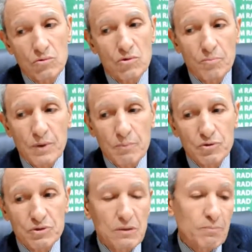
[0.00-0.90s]
L'OPEP,
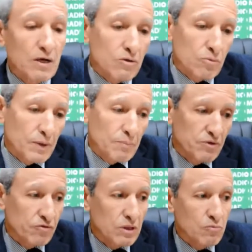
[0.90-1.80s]
je ne sais pas. L'OPEP,
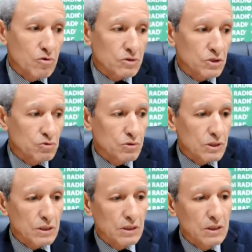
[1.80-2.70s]
il faut d'abord
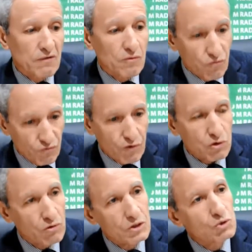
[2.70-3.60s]
s'assurer qu'il y a une
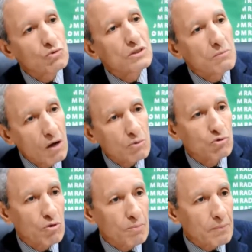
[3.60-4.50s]
forte cohésion des membres
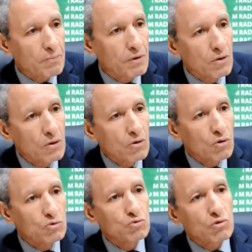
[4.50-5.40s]
de l'OPEP
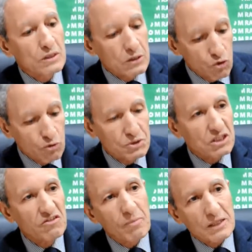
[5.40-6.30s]
autour
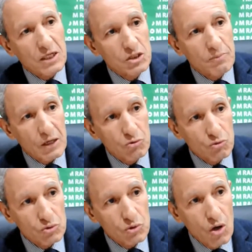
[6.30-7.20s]
d'objectifs partagés par
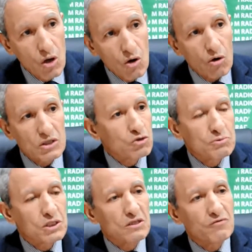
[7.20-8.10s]
tous. Or, des
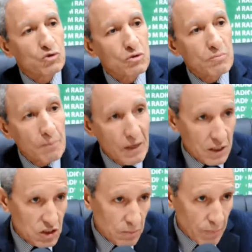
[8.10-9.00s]
objectifs ne sont pas
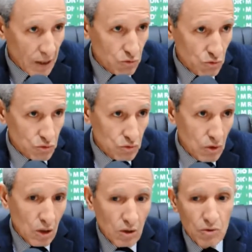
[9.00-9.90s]
partagés par tous.
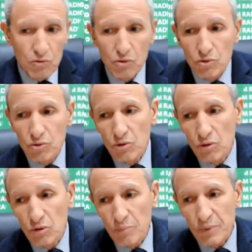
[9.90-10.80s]
Donc,
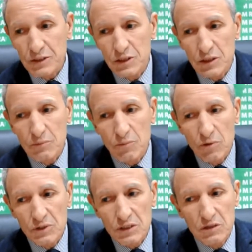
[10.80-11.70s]
euh,
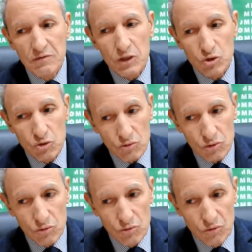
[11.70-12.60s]
pratiquement, il y a des
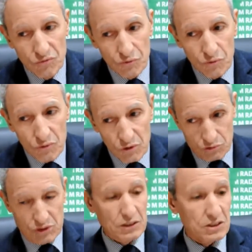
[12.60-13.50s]
divergences de vues et
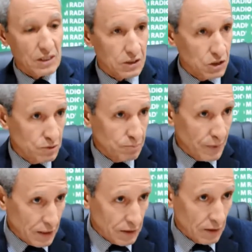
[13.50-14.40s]
aussi des stratégies
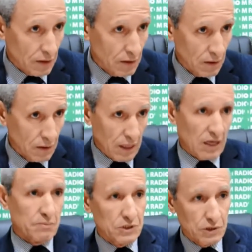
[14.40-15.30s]
pays
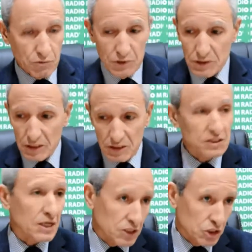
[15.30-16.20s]
l'Arabie saoudite a sa
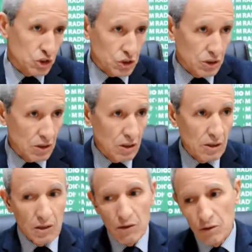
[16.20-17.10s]
stratégie
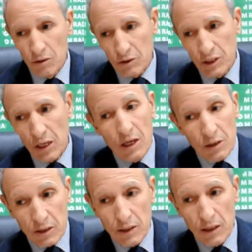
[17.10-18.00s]
euh,
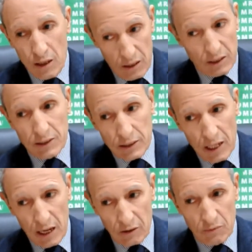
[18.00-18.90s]
qu'elle
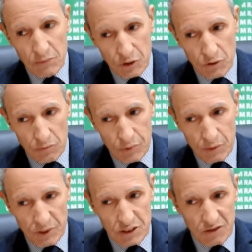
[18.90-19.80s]
déclare comme étant
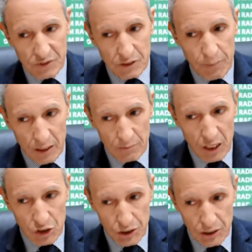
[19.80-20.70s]
préserver ses parts de
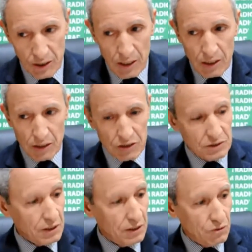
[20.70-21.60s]
marché et
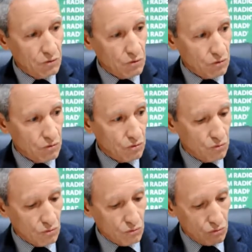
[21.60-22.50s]
essayer
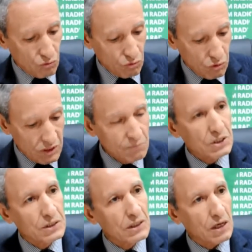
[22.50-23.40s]
de, de,
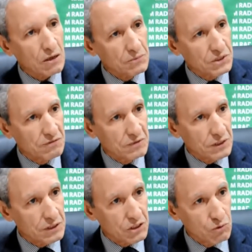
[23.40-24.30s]
limiter la
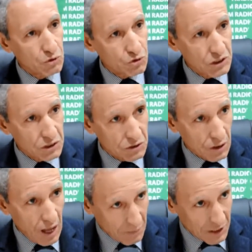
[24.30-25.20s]
compétitivité des huiles de schiste,
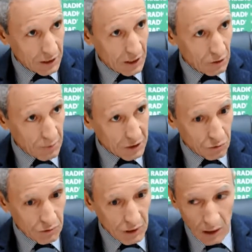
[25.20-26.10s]
américaines en
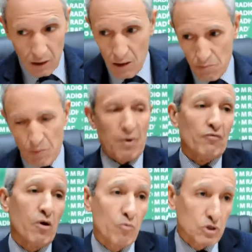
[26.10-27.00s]
particulier. Mais
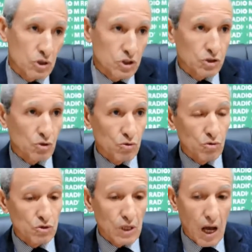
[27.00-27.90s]
parfois, moi, j'ai
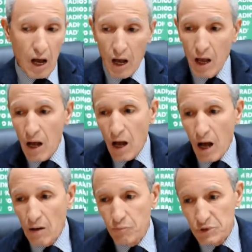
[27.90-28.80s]
tendance à,
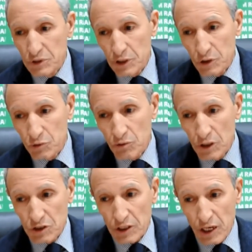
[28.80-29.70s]
à, poser des questions.
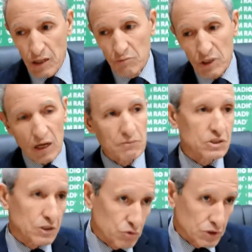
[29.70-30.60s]
Est-ce que réellement l'Arabie
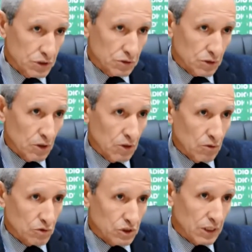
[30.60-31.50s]
saoudite
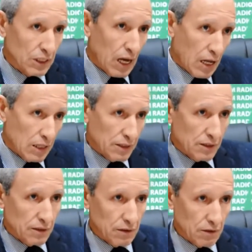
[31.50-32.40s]
oserait
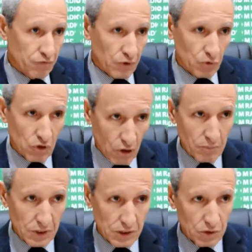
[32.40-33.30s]
aller euh, faire une
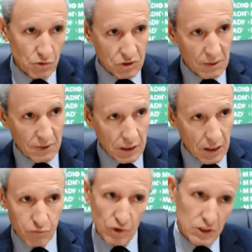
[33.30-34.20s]
compétition aux
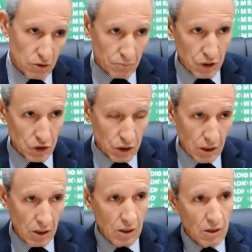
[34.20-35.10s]
Américains pour les
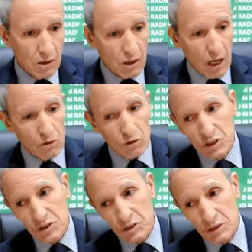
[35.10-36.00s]
empêcher, euh, alors
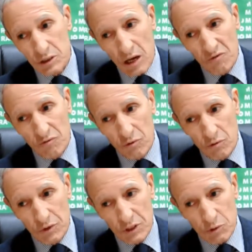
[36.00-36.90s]
qu'ils étaient, avant
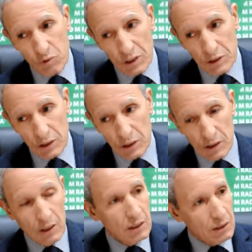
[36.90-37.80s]
euh, d'exploiter
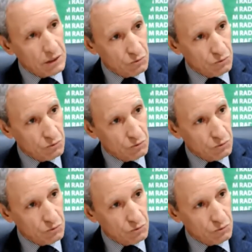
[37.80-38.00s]
les, les,